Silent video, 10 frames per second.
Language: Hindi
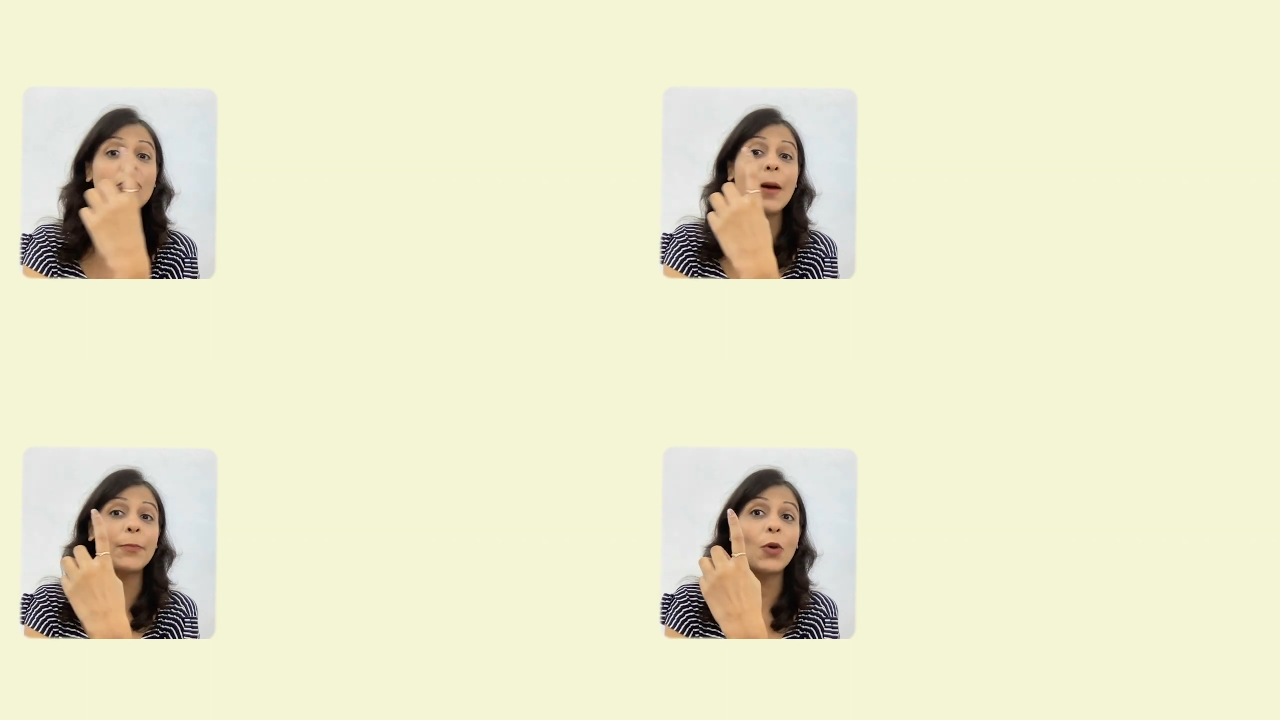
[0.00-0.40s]

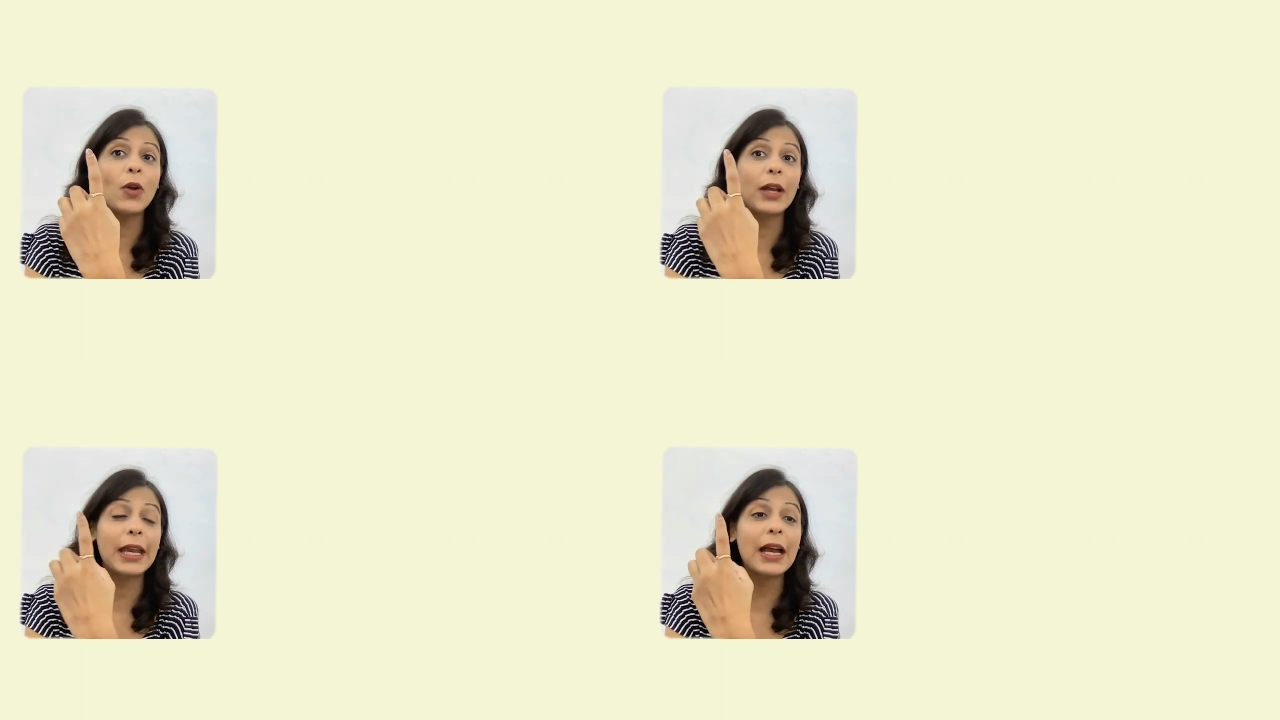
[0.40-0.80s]
तो आपको
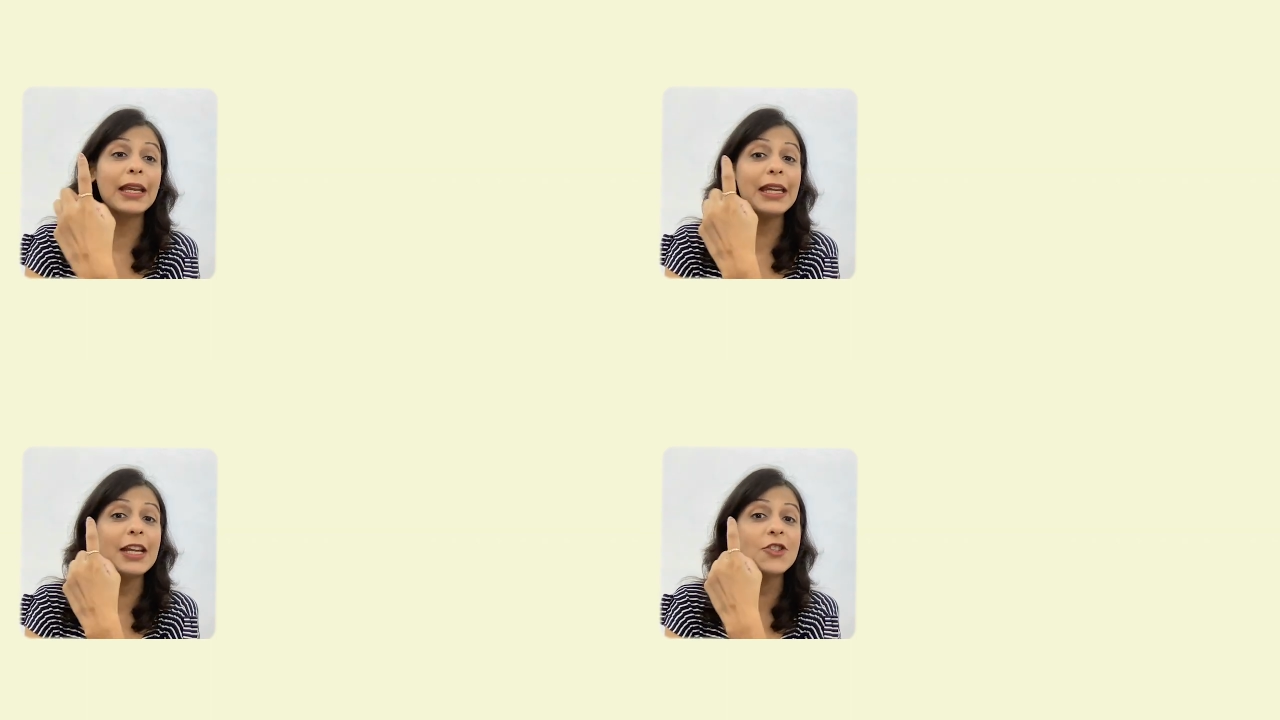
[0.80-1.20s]
लगेगा
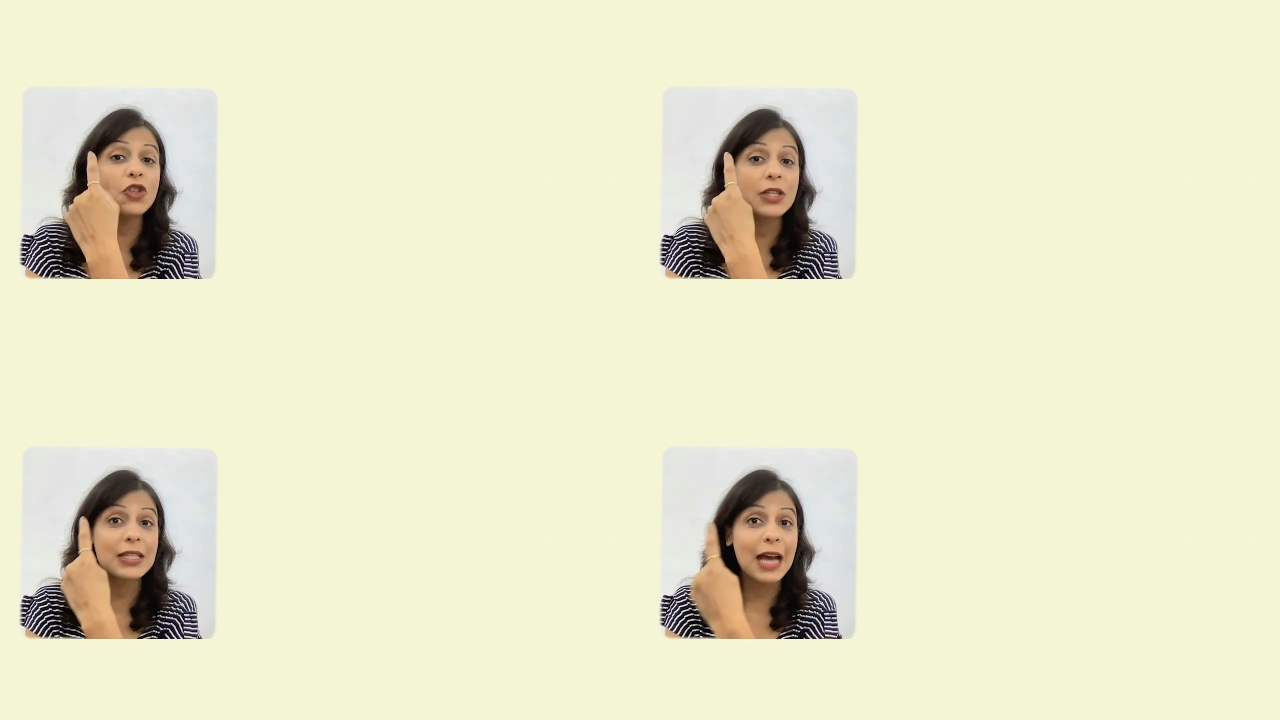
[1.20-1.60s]
कि ये
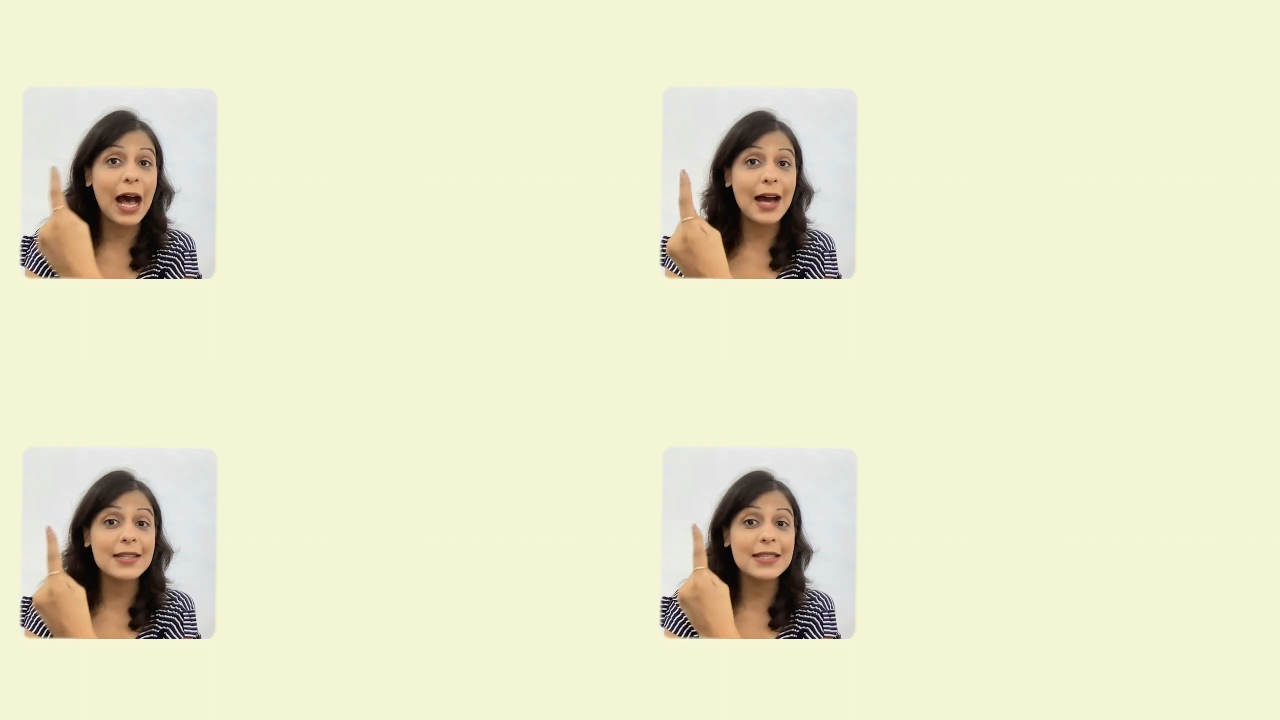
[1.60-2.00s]
जो
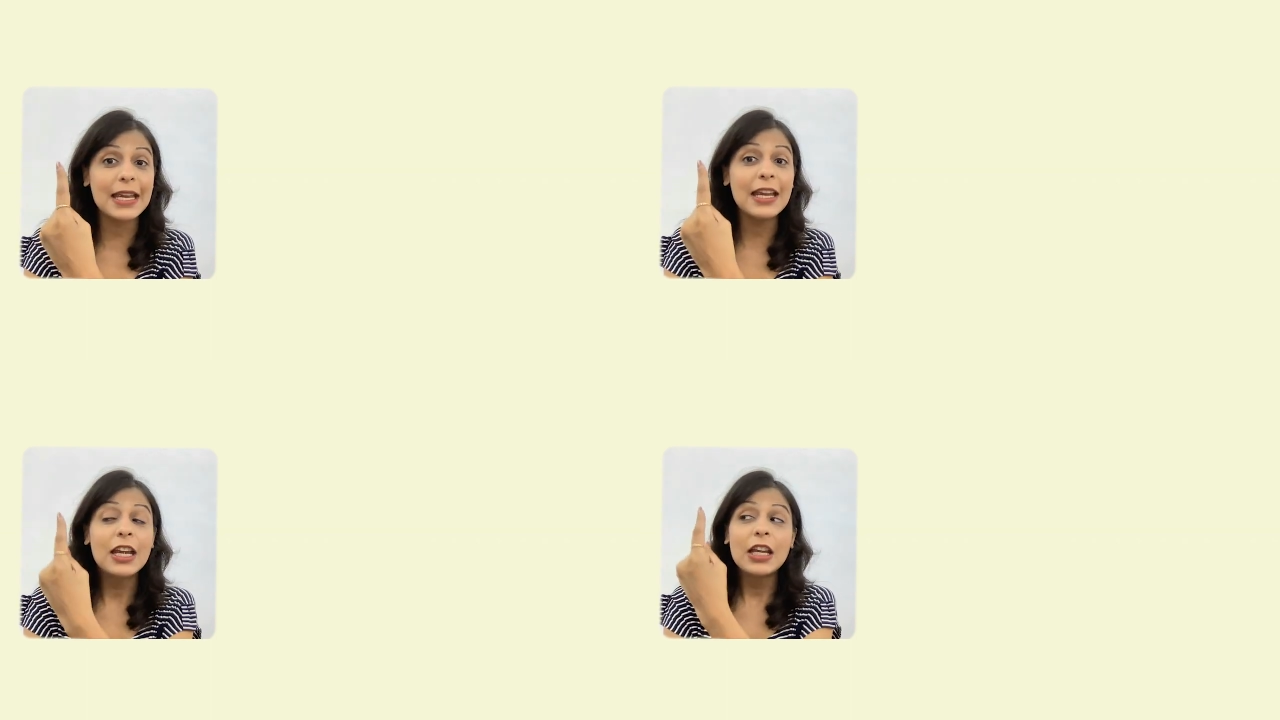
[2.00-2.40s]
स्टार्स हैं